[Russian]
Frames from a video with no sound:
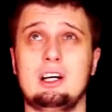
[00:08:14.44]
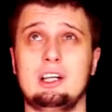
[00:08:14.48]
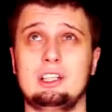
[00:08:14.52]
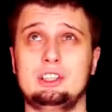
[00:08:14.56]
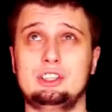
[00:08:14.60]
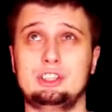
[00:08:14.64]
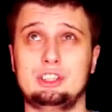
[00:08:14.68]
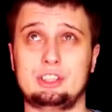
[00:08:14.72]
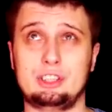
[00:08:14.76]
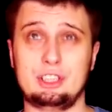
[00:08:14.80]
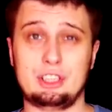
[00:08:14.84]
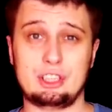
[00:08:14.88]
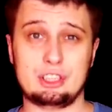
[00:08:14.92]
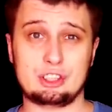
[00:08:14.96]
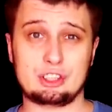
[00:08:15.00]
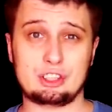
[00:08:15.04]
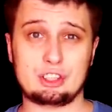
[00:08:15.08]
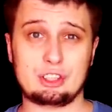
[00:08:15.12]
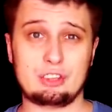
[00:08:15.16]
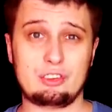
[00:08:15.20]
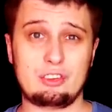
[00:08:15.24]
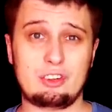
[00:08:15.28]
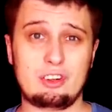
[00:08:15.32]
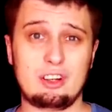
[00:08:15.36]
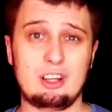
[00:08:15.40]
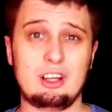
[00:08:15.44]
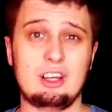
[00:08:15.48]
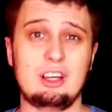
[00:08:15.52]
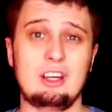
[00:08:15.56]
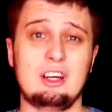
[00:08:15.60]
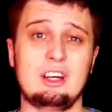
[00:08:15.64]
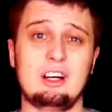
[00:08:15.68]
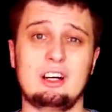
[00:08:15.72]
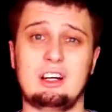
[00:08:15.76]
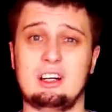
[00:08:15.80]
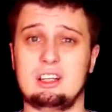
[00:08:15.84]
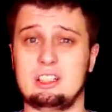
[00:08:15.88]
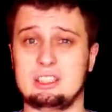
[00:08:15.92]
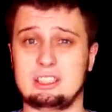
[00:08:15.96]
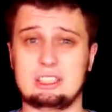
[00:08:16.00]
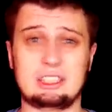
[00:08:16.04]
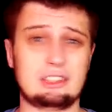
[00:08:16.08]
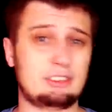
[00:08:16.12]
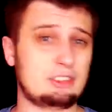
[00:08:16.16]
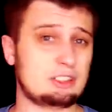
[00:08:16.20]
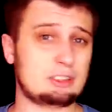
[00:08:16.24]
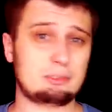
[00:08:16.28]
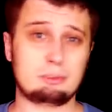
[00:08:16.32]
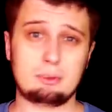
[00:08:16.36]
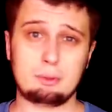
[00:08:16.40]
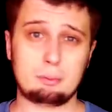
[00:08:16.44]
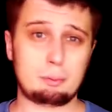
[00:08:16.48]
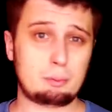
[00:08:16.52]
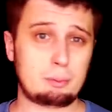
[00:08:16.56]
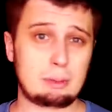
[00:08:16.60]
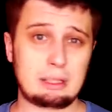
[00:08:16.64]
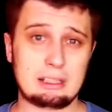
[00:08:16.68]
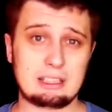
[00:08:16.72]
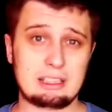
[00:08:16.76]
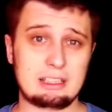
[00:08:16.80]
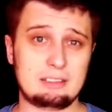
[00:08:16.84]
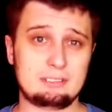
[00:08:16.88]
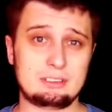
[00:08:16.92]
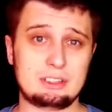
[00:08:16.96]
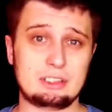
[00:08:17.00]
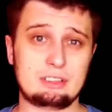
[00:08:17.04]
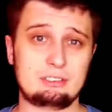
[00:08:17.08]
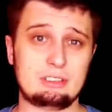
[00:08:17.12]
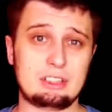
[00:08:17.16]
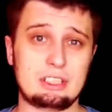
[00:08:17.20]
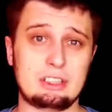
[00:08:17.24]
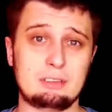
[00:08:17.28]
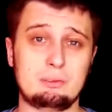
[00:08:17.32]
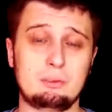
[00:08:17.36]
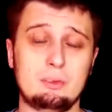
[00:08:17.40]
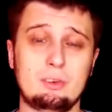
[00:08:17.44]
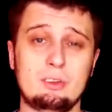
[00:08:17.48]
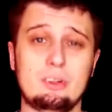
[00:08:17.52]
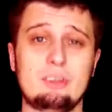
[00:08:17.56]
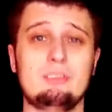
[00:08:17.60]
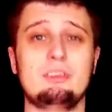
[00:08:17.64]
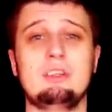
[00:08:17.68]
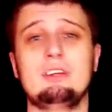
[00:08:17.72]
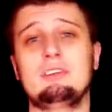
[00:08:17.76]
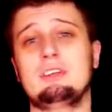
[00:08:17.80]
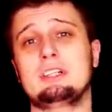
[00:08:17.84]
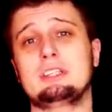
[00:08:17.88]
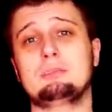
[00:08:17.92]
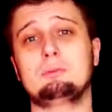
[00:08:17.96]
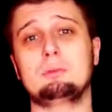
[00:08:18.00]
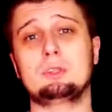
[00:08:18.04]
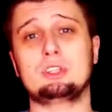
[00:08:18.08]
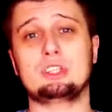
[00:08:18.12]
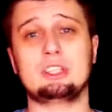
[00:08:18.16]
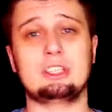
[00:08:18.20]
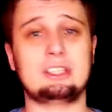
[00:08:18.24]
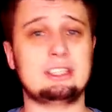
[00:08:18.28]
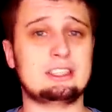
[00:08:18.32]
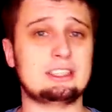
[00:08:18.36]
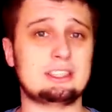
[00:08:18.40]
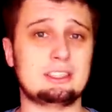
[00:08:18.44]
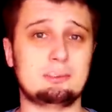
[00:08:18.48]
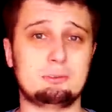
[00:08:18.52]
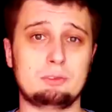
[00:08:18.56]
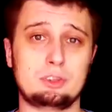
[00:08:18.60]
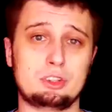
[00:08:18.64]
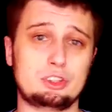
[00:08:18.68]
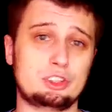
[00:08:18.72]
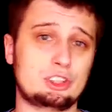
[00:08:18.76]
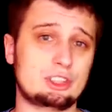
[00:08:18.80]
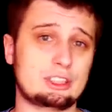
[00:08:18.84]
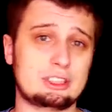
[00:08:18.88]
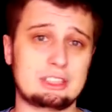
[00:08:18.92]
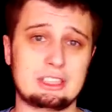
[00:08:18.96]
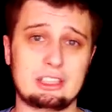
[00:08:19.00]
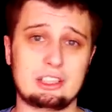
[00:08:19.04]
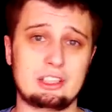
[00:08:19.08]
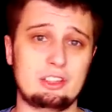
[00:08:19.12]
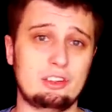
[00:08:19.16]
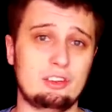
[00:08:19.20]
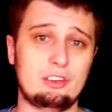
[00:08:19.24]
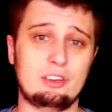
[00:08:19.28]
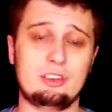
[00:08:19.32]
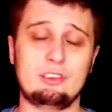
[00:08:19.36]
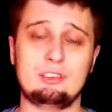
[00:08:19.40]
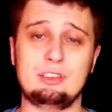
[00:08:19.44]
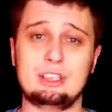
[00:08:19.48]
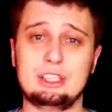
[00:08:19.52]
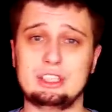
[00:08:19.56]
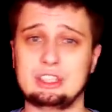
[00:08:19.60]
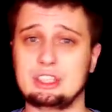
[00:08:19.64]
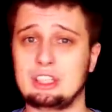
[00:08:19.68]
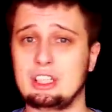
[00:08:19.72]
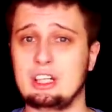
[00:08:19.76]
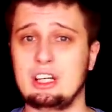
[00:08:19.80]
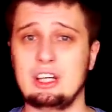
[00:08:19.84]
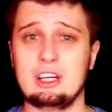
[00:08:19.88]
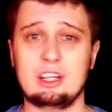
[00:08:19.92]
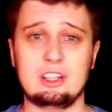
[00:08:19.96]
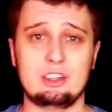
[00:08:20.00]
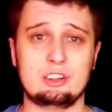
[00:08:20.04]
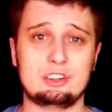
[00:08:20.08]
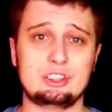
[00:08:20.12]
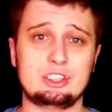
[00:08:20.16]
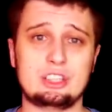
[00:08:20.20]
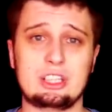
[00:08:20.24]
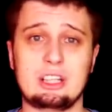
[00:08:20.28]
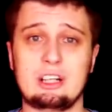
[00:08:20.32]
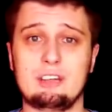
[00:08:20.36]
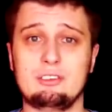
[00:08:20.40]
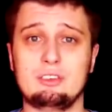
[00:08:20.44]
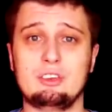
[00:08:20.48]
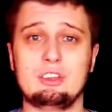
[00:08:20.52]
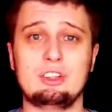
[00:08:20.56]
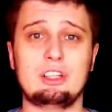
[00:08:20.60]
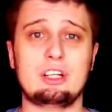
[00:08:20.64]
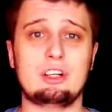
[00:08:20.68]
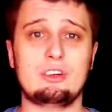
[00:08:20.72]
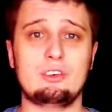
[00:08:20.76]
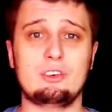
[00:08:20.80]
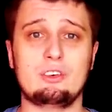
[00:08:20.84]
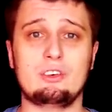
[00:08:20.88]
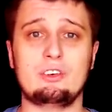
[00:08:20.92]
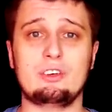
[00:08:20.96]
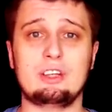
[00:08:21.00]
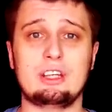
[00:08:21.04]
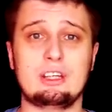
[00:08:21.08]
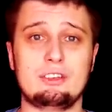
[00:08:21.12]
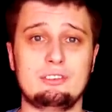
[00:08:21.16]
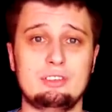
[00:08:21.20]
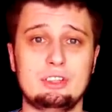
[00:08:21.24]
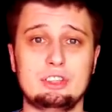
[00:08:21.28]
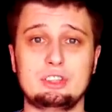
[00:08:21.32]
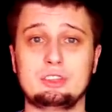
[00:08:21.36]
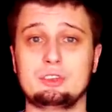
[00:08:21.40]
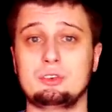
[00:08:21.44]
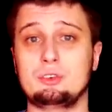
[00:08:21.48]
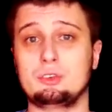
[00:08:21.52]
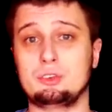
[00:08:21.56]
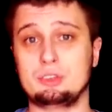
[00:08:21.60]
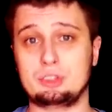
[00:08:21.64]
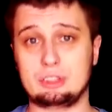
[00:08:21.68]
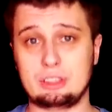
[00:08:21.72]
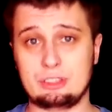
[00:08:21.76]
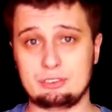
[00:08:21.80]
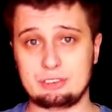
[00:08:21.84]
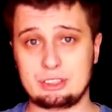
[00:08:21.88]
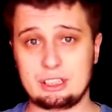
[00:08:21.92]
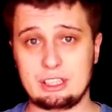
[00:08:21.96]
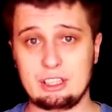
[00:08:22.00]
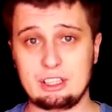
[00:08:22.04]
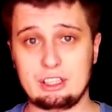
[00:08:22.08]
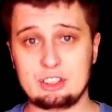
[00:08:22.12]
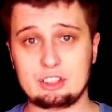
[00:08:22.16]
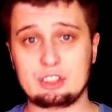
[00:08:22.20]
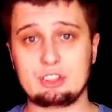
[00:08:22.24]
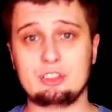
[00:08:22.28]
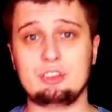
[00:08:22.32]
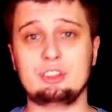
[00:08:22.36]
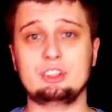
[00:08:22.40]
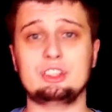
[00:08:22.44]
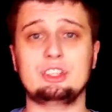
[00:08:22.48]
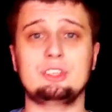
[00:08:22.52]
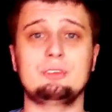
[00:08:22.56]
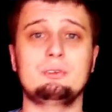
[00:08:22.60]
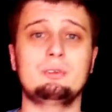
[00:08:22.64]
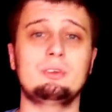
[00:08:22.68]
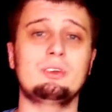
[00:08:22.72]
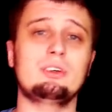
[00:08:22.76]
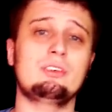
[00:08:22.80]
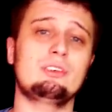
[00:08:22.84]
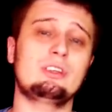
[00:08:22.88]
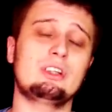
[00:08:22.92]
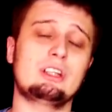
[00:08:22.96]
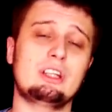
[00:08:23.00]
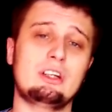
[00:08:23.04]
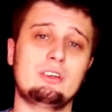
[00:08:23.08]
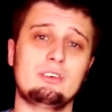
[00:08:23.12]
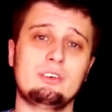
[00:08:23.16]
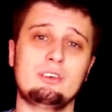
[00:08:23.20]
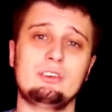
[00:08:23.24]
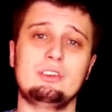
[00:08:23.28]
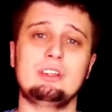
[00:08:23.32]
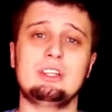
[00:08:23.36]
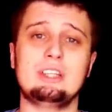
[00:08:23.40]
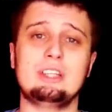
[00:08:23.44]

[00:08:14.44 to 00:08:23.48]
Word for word: 4100. А, а, соответственно, мы болтаемся в этом уровне. Возможно, нас немножечко закинут выше, но все равно дорогу я вижу уже в среднесрочном уровне на уровень